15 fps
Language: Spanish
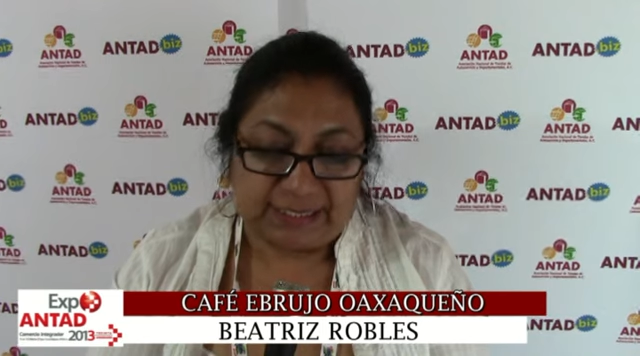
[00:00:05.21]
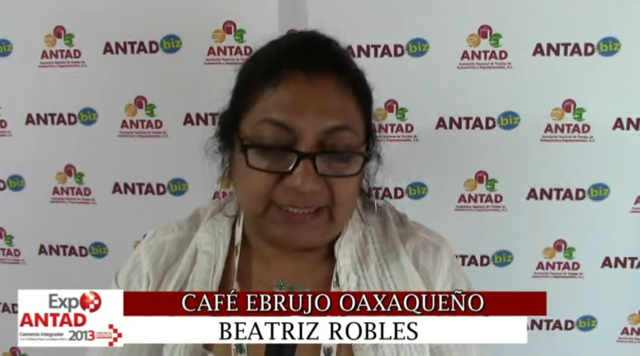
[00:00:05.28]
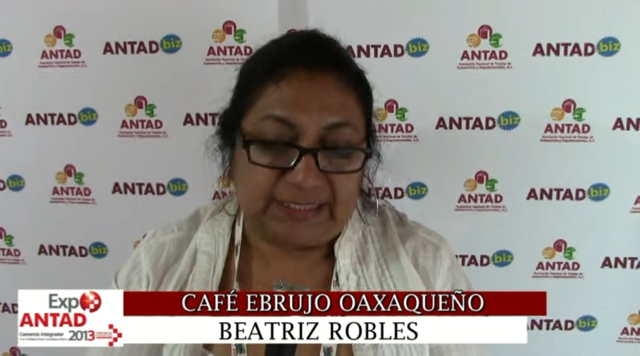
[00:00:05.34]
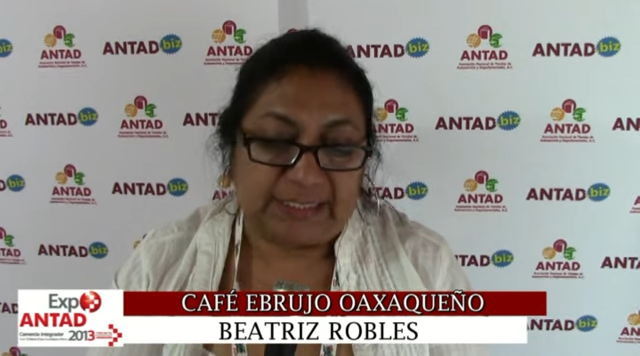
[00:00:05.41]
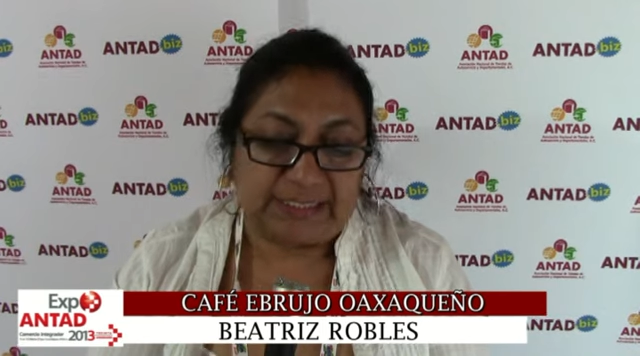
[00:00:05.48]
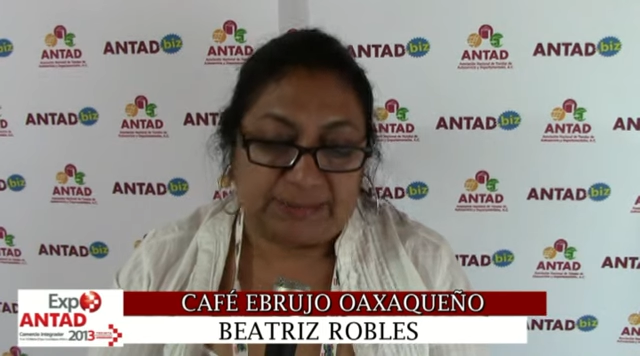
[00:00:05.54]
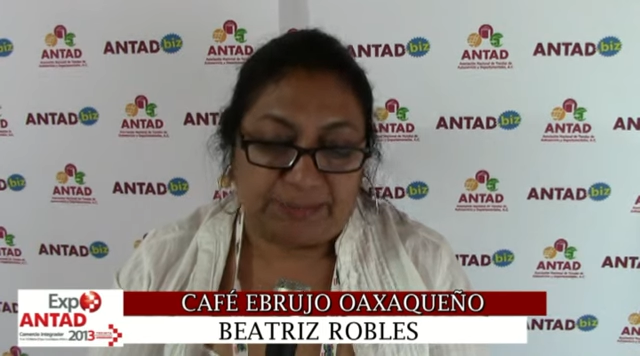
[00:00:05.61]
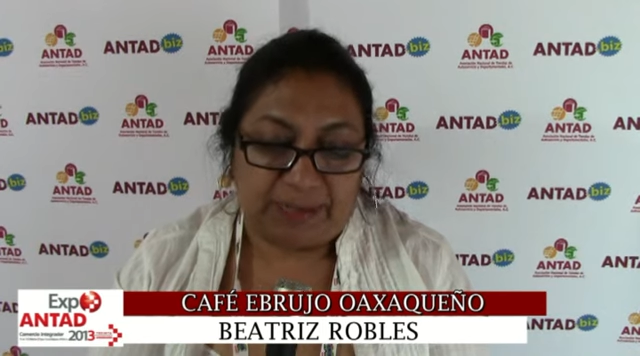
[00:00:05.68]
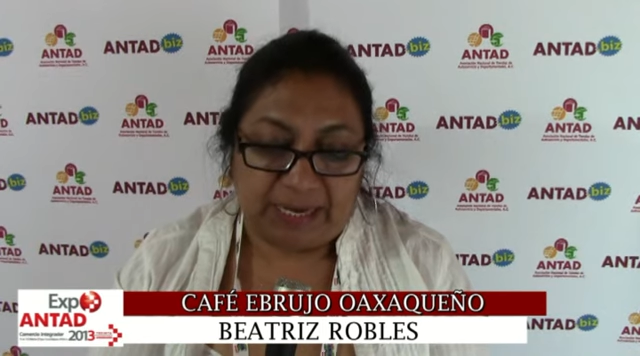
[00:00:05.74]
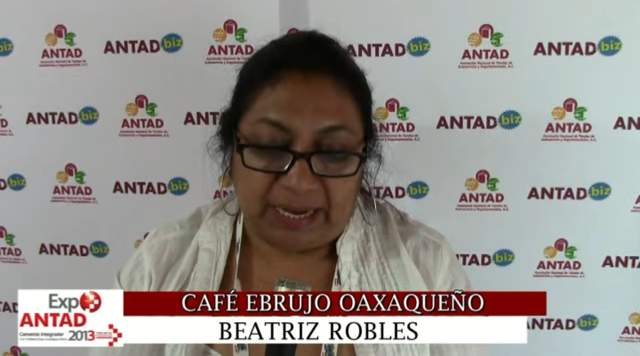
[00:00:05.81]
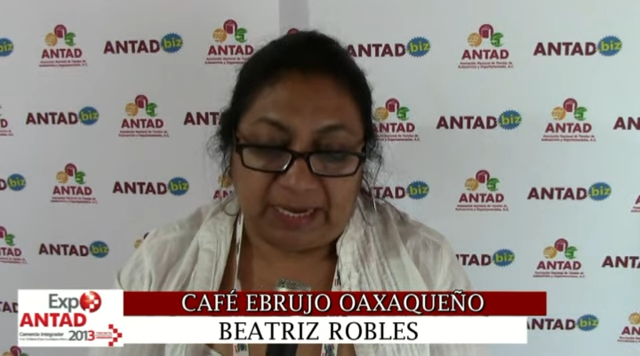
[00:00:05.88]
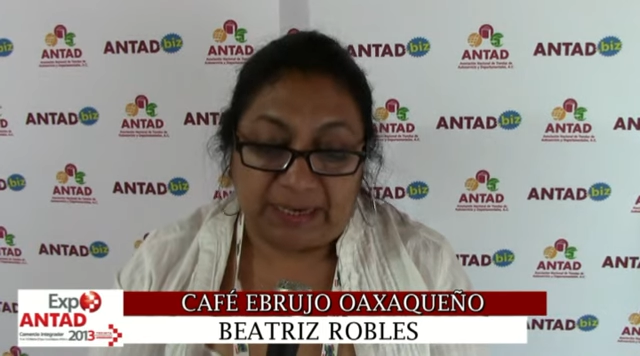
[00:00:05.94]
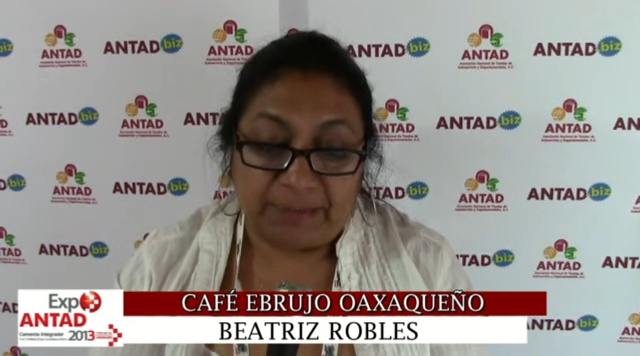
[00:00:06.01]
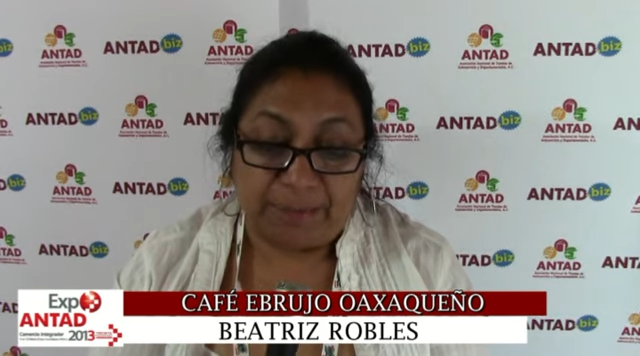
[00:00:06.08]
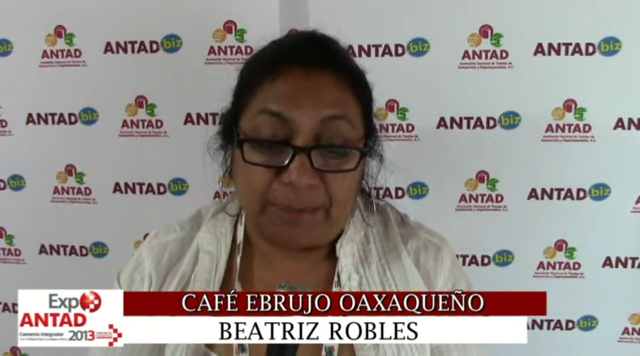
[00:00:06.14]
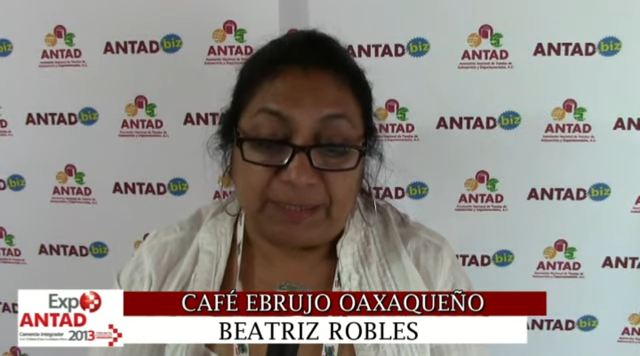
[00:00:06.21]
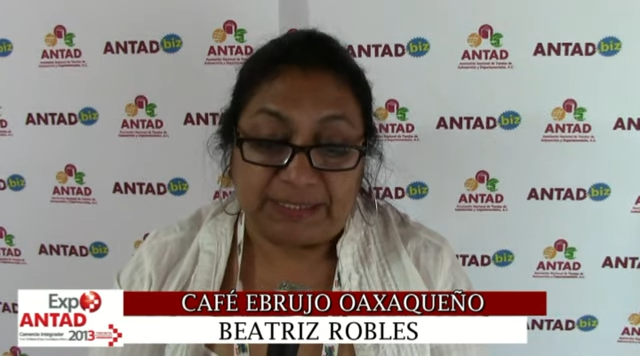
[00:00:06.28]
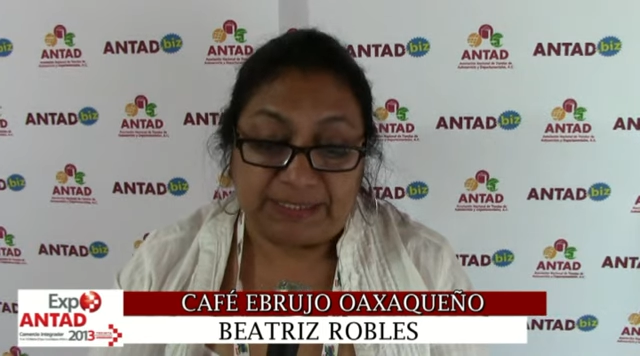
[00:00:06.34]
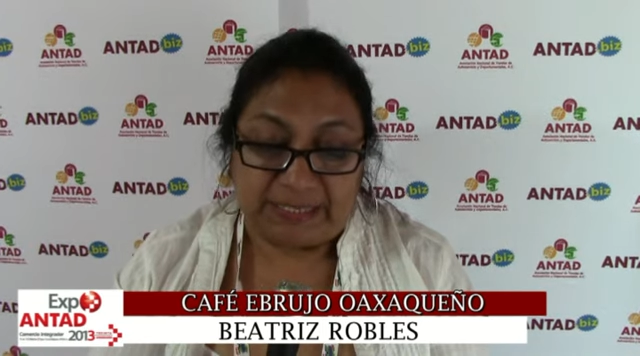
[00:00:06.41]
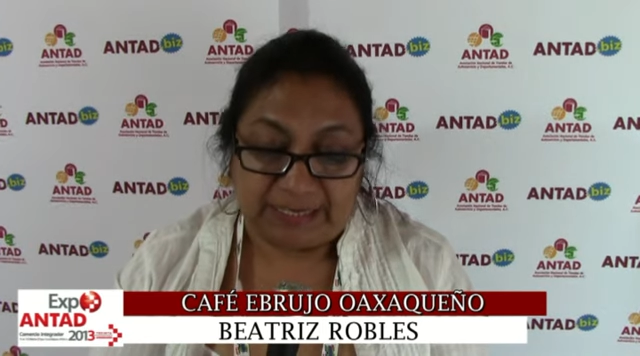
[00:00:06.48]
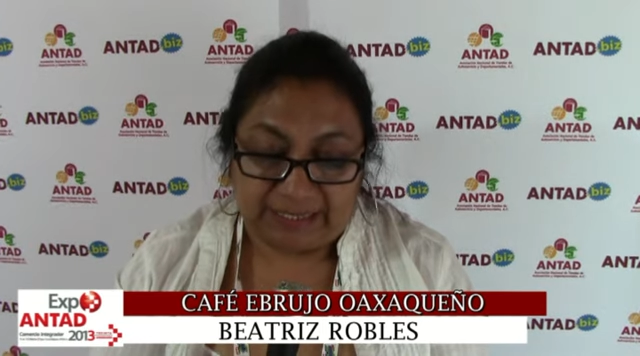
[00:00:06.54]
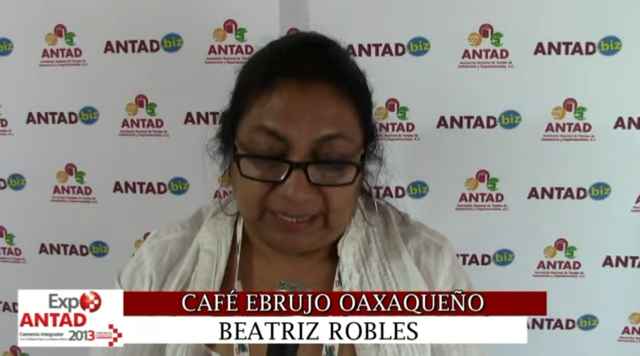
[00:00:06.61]
que se esmeran en
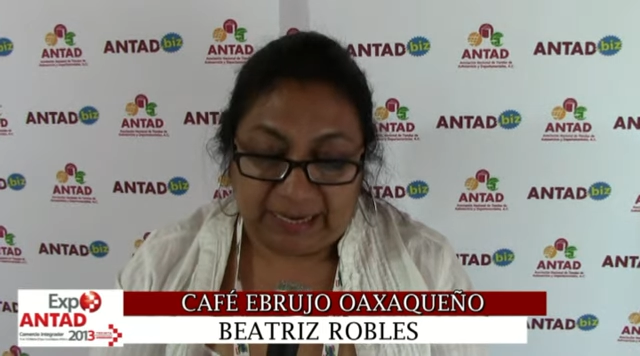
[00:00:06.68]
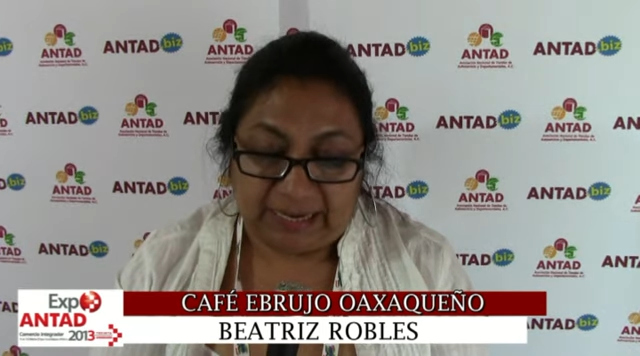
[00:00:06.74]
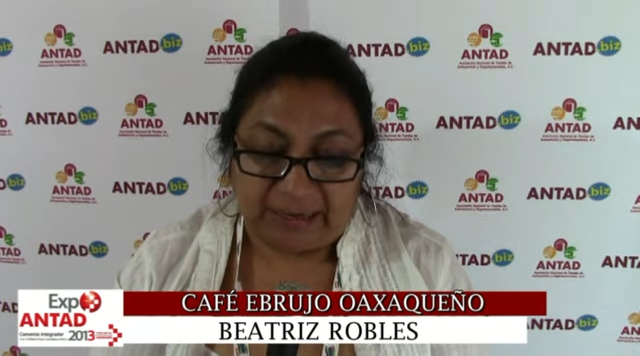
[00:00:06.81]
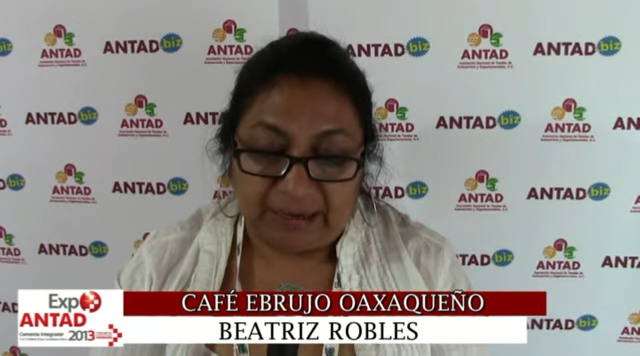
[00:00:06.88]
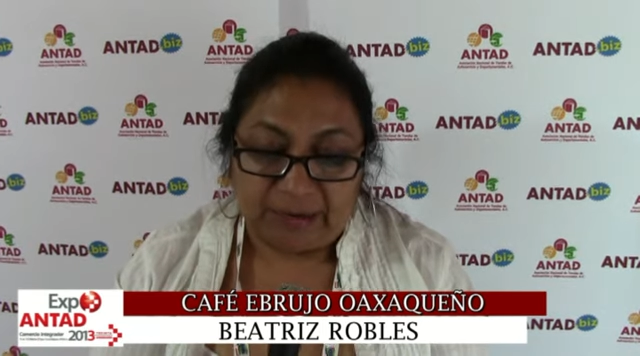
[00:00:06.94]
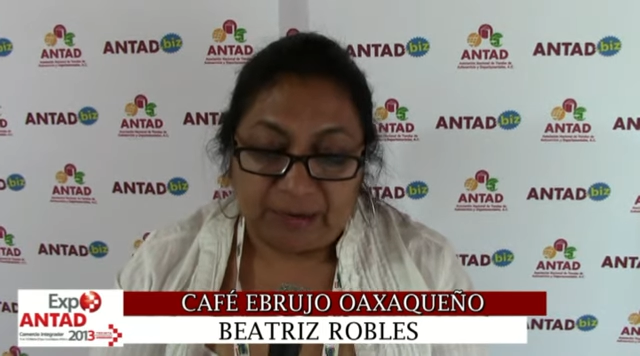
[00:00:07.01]
presentar